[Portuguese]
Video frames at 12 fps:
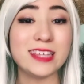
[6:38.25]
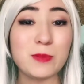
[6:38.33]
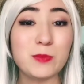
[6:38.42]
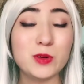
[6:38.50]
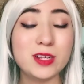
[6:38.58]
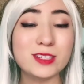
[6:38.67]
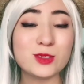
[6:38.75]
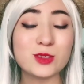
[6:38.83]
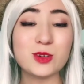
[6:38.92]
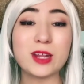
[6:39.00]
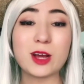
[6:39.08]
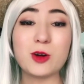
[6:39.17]
E é por
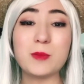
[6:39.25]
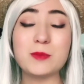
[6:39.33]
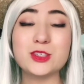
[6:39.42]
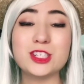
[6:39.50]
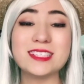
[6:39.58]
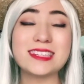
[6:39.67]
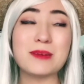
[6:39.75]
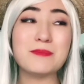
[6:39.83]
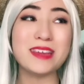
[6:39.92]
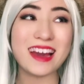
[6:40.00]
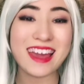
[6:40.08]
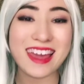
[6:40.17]
isso que o Nekomamushi
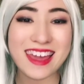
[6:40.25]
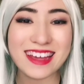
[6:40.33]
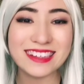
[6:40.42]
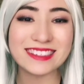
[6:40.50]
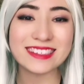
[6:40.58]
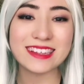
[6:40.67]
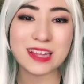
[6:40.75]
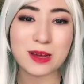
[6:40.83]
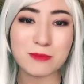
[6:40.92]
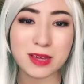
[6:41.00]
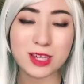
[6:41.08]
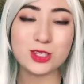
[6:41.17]
sabia
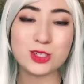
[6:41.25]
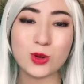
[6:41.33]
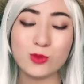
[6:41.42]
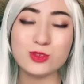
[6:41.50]
exatamente